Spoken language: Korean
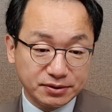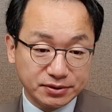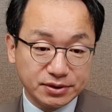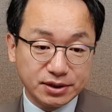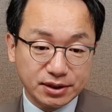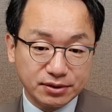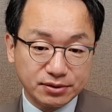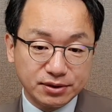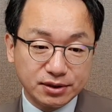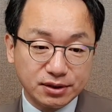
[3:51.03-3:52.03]
그렇잖아요.
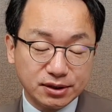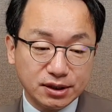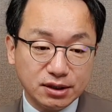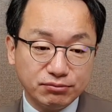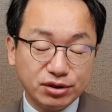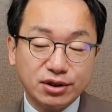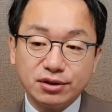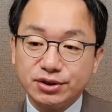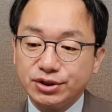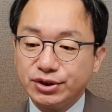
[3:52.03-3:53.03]
그러니까
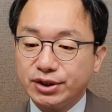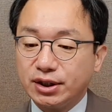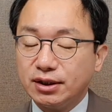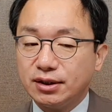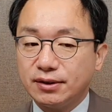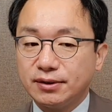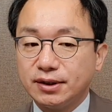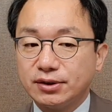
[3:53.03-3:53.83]
빅테크 시니까